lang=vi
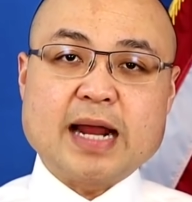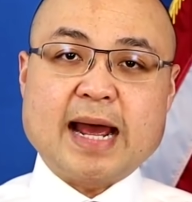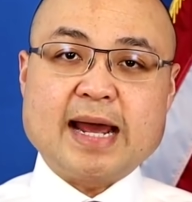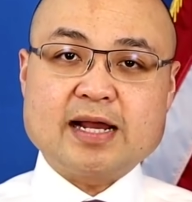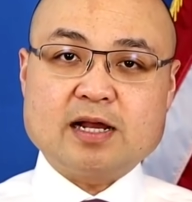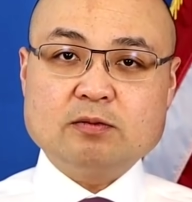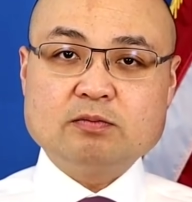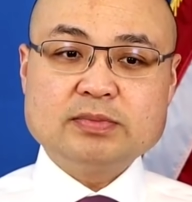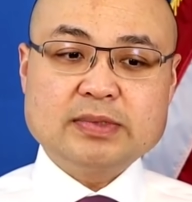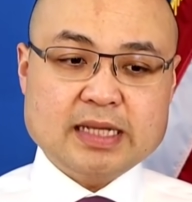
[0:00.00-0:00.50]

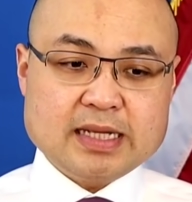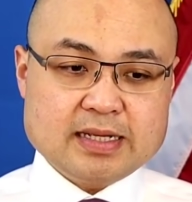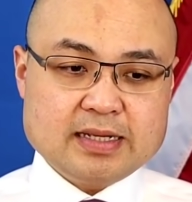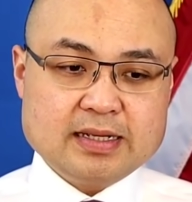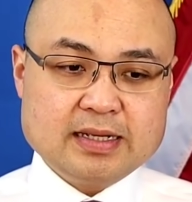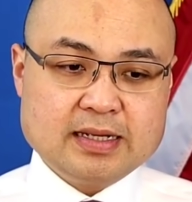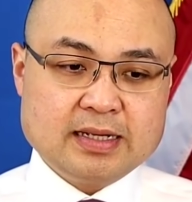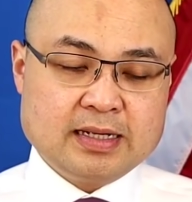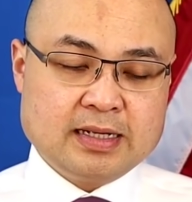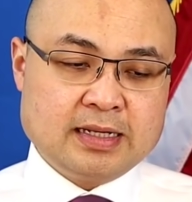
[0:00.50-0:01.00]
đại công
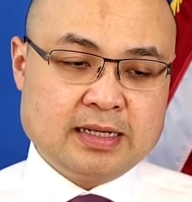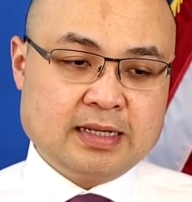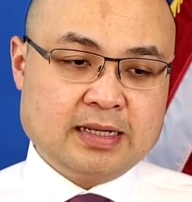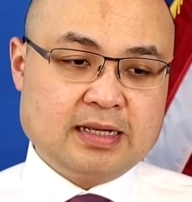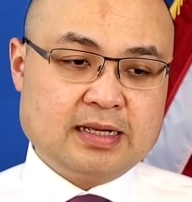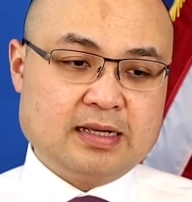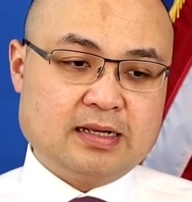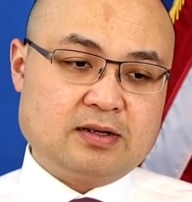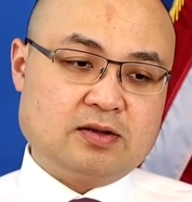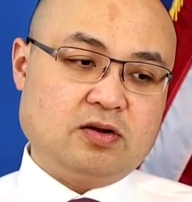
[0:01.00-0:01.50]
ty
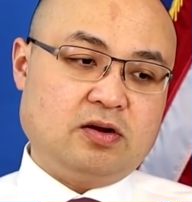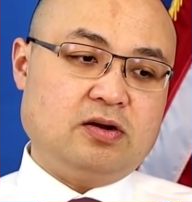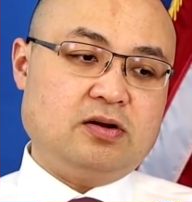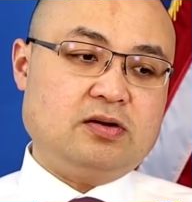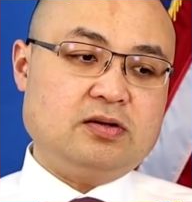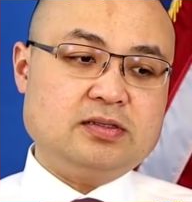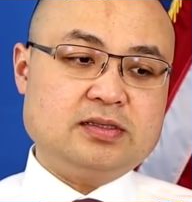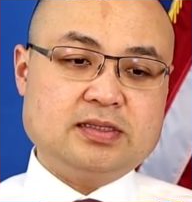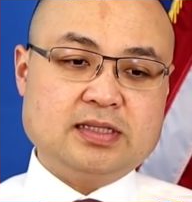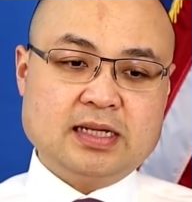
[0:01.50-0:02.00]

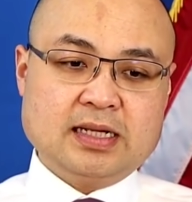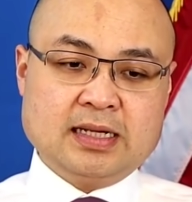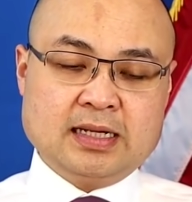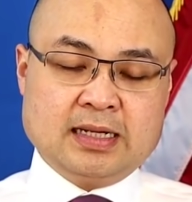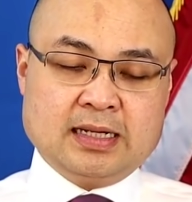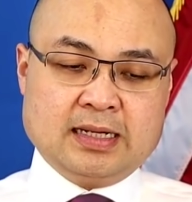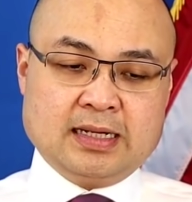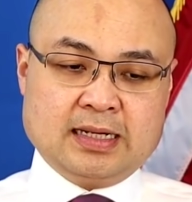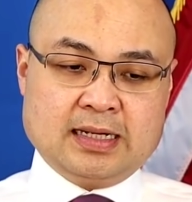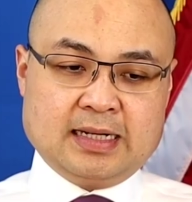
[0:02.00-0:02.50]
có
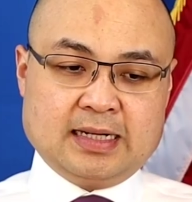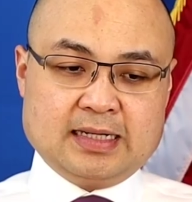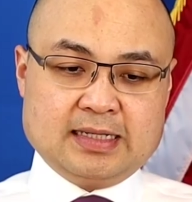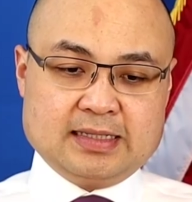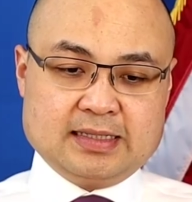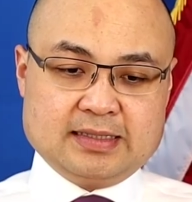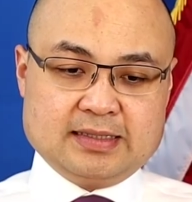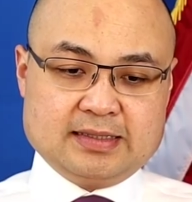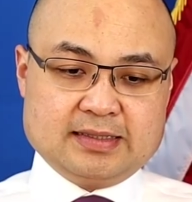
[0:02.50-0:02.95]
uh,